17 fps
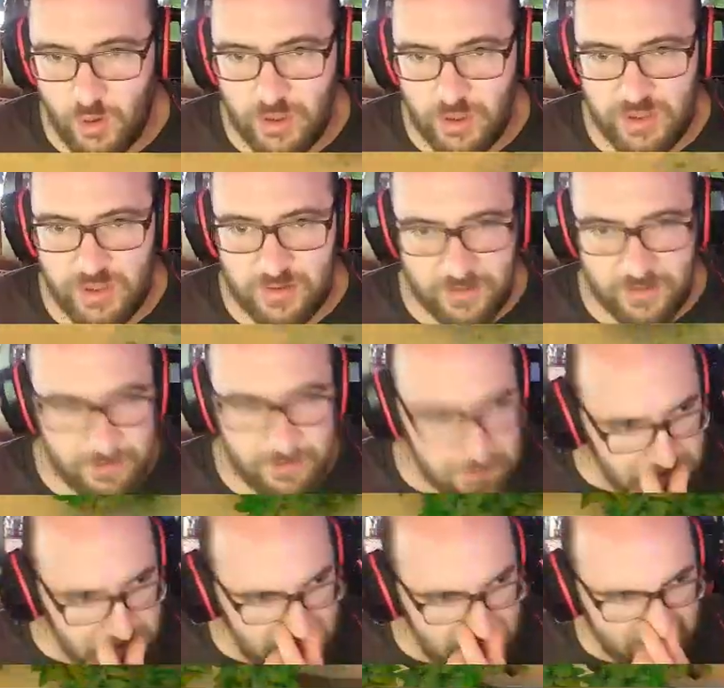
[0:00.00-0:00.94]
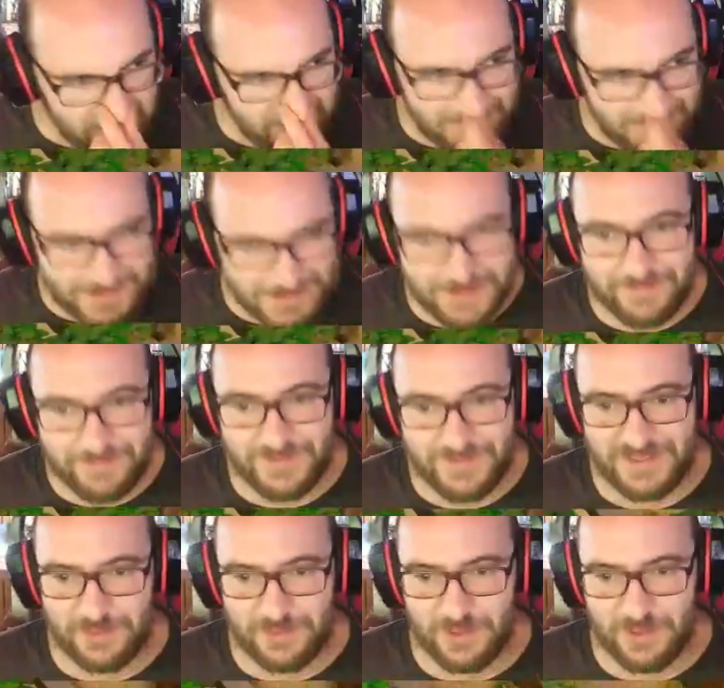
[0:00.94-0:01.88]
Heute
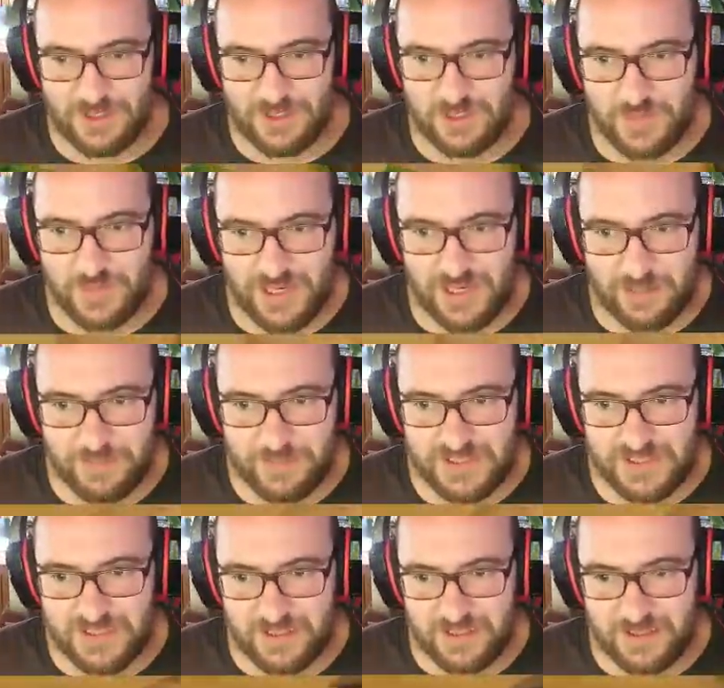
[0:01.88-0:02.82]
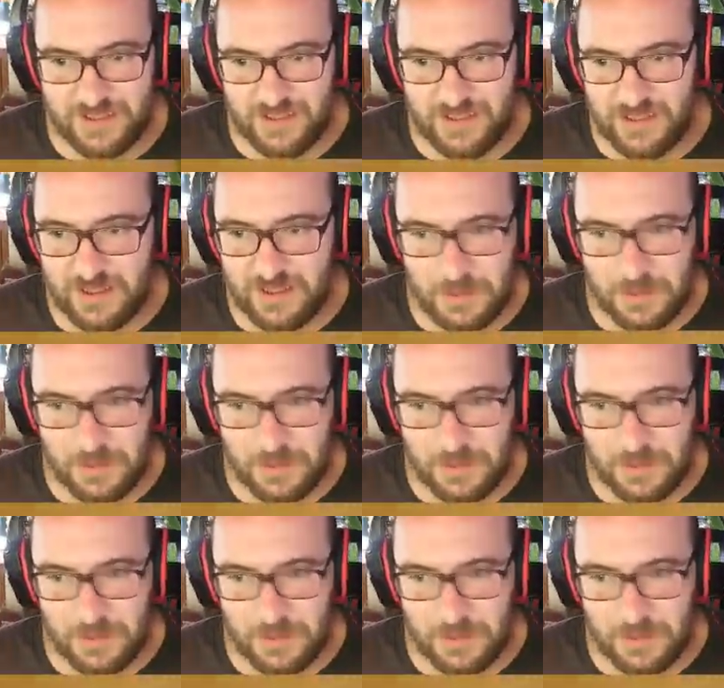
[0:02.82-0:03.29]
versuche ich mal ein bisschen